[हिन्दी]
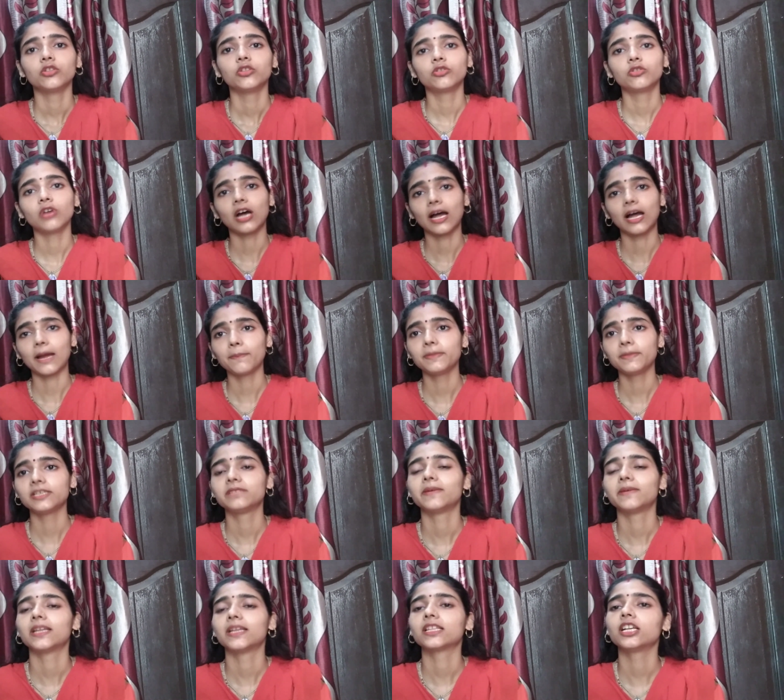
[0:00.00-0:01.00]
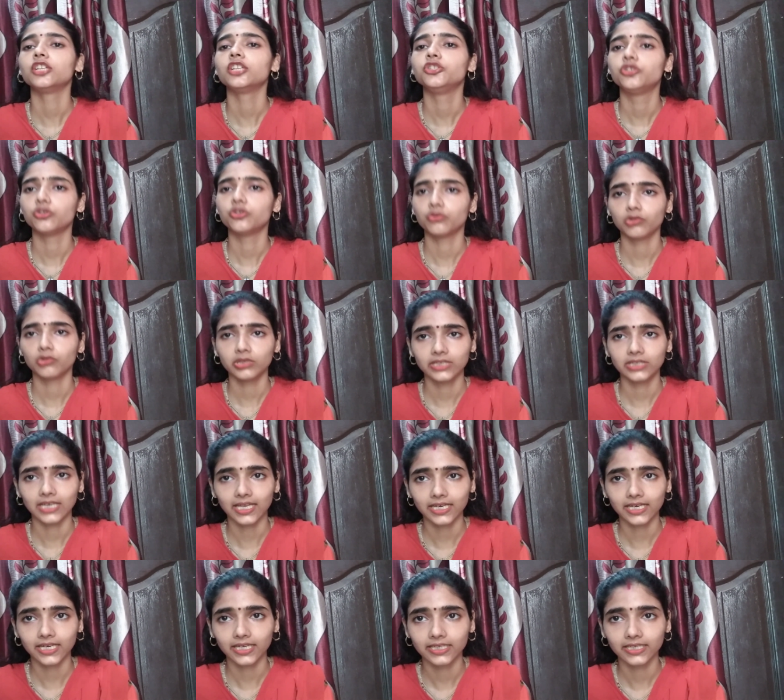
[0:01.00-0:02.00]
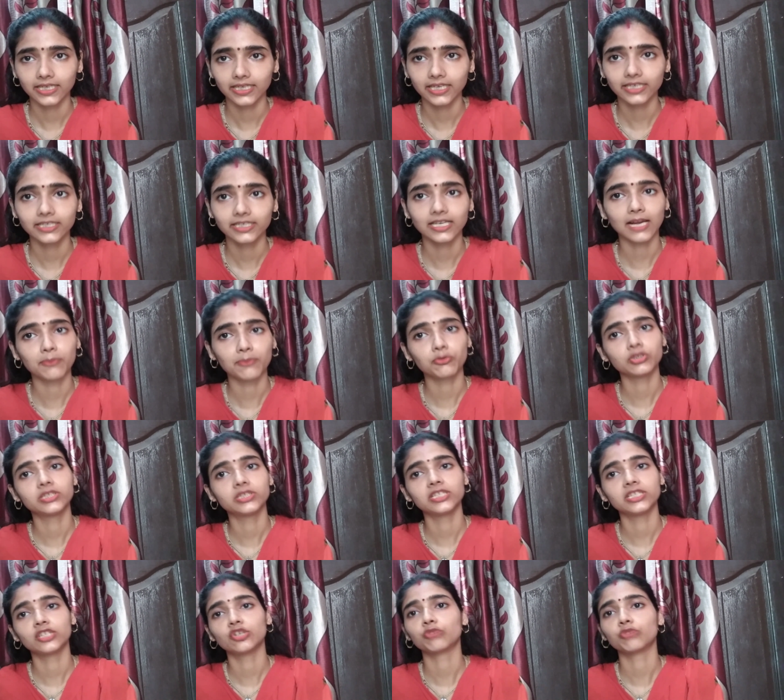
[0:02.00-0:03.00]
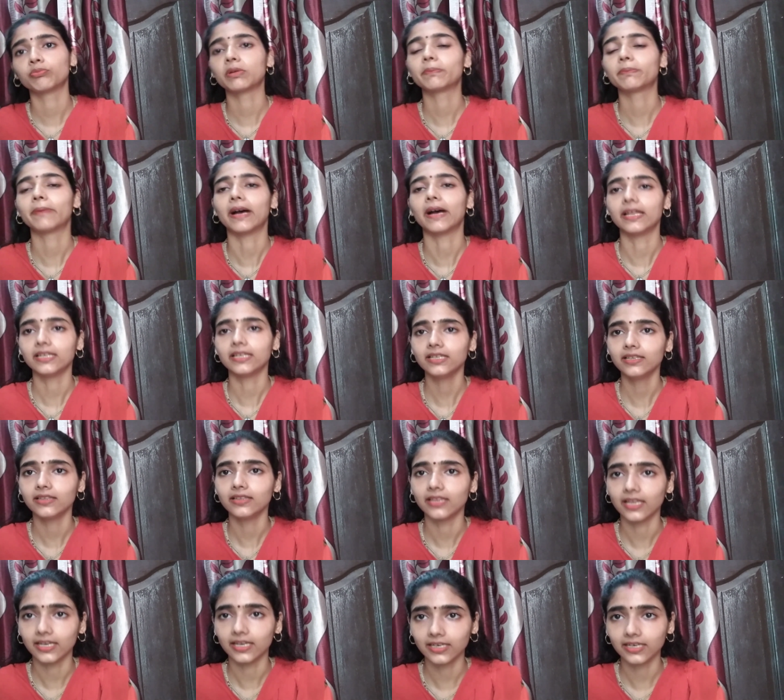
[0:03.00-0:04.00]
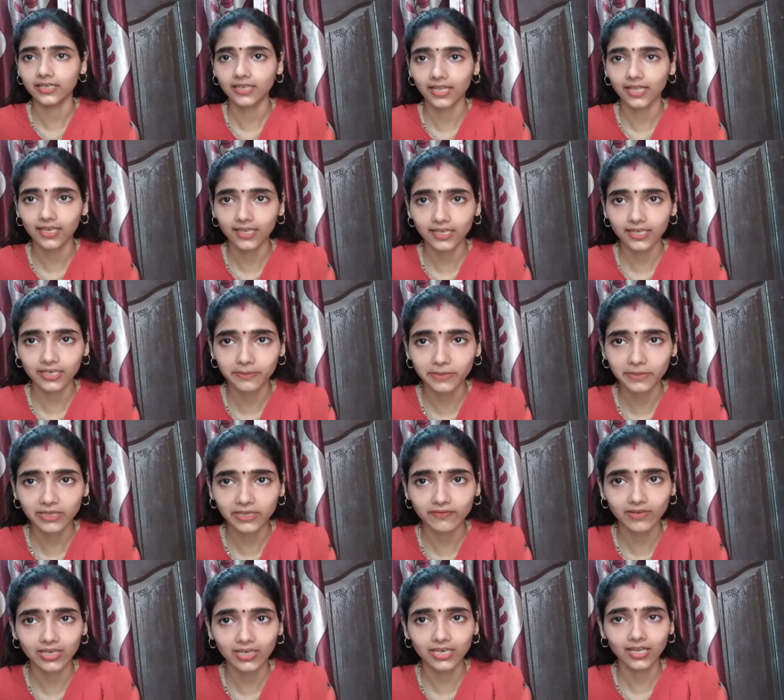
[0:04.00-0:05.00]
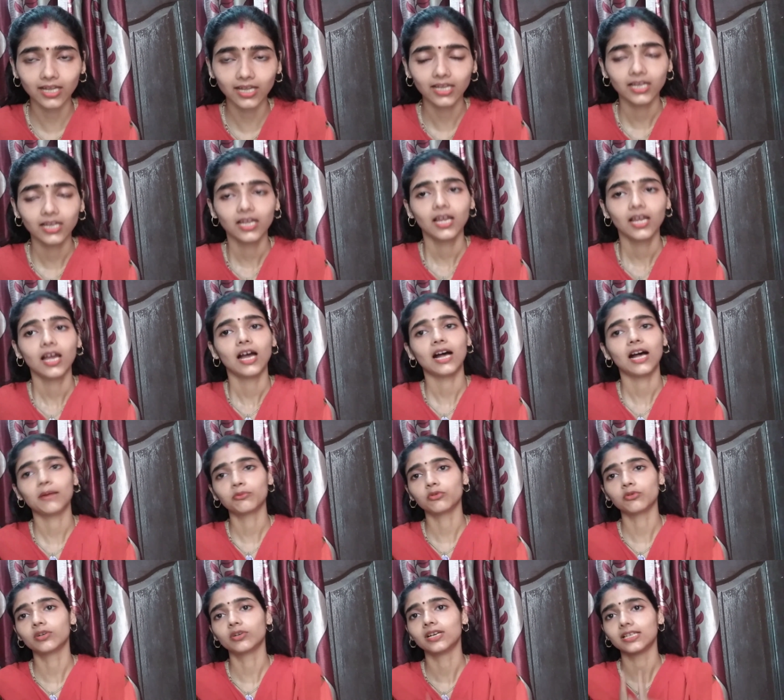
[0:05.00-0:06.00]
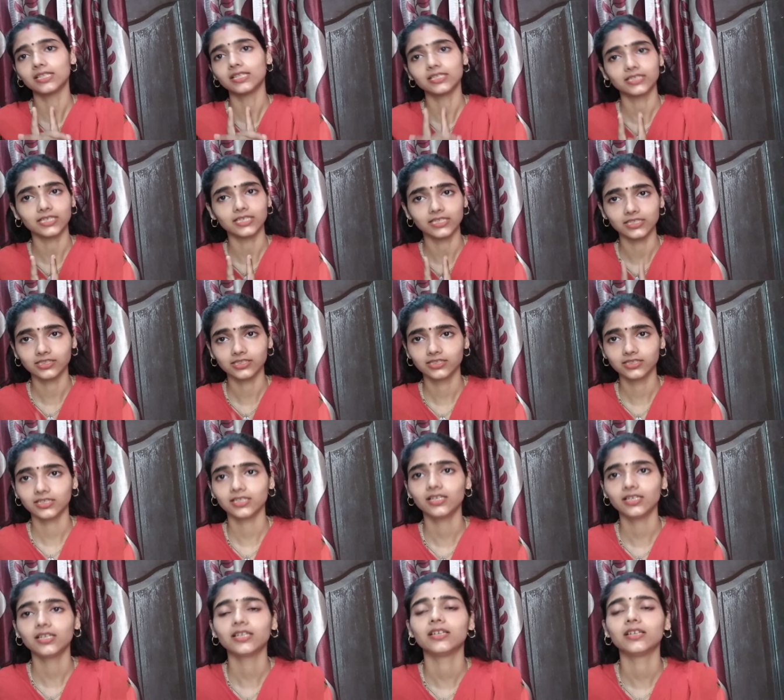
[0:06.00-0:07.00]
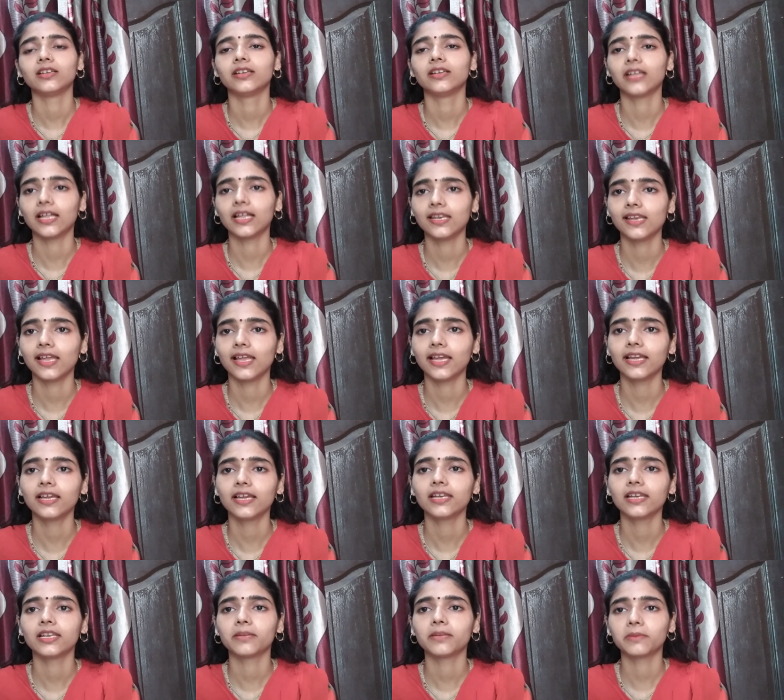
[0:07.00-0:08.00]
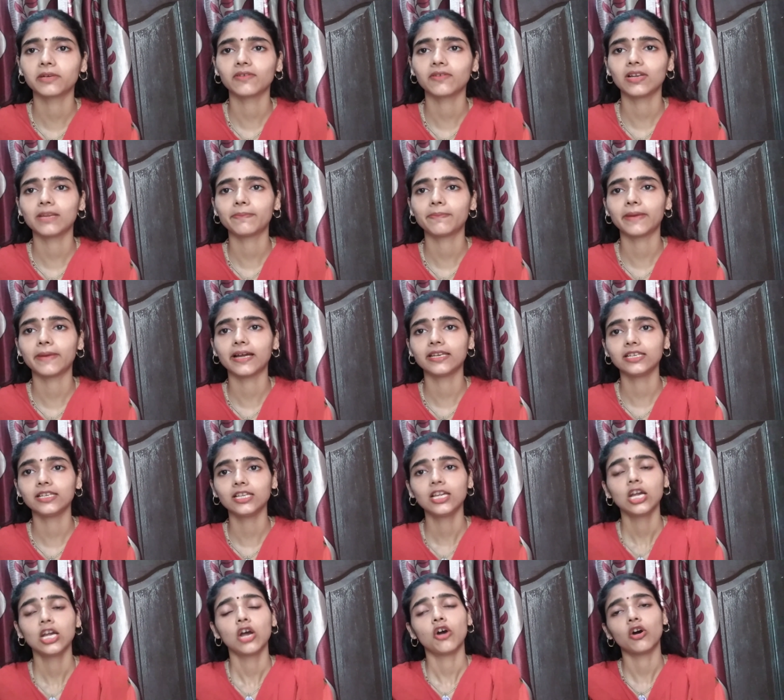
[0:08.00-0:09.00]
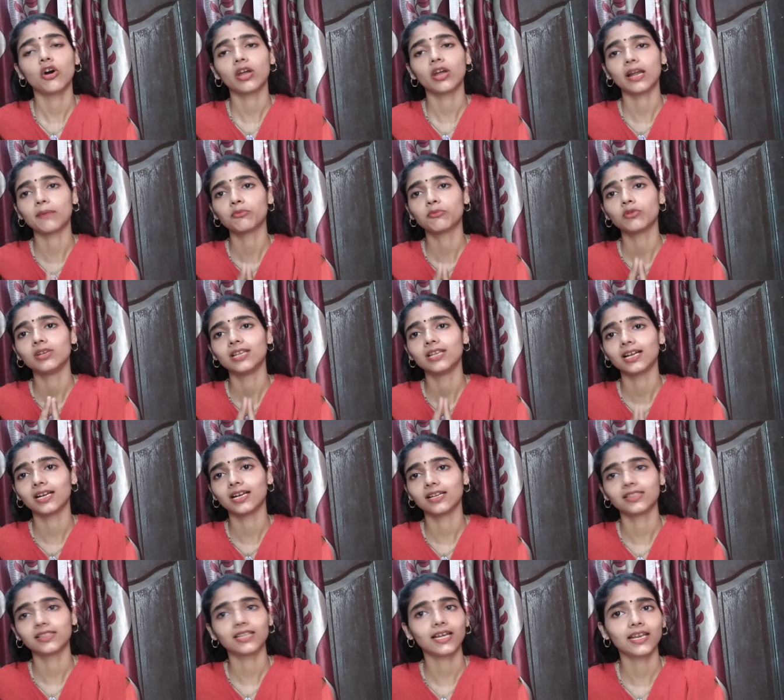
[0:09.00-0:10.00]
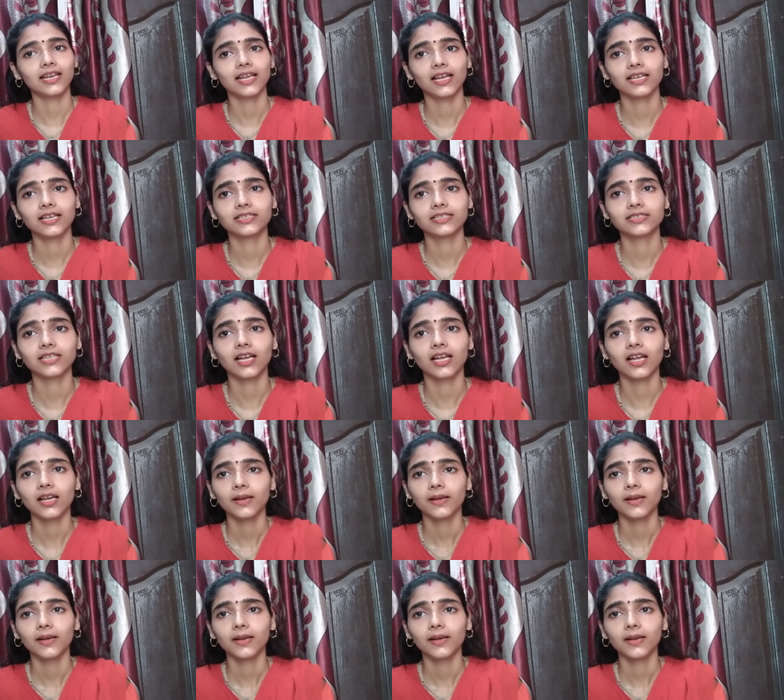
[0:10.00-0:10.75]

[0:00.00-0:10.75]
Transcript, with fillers: तो आप इस बात का जरूर ध्यान रखें कि आपको सिर के ऊपर पानी नहीं डालना नमक वाला आपको गर्दन से नीचे डालना है नमक वाला पानी और आपको लगातार ऐसा